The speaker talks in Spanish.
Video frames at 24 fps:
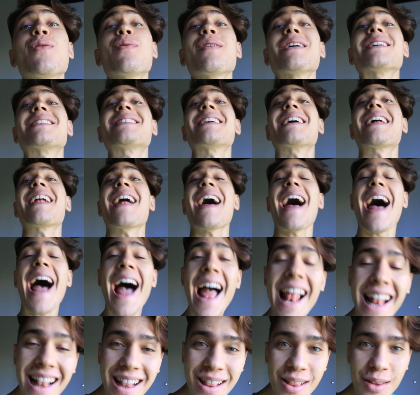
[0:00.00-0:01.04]
va a ser
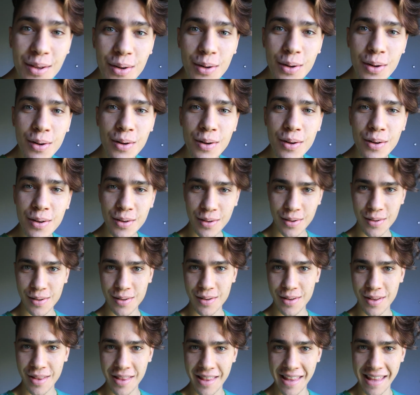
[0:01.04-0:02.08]
alto
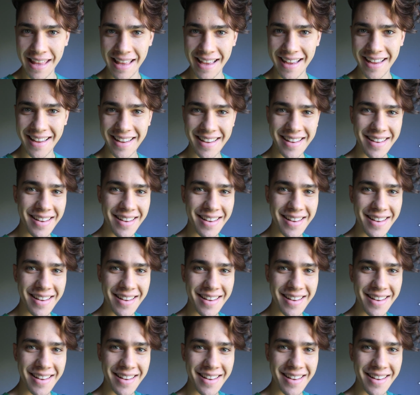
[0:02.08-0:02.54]
día.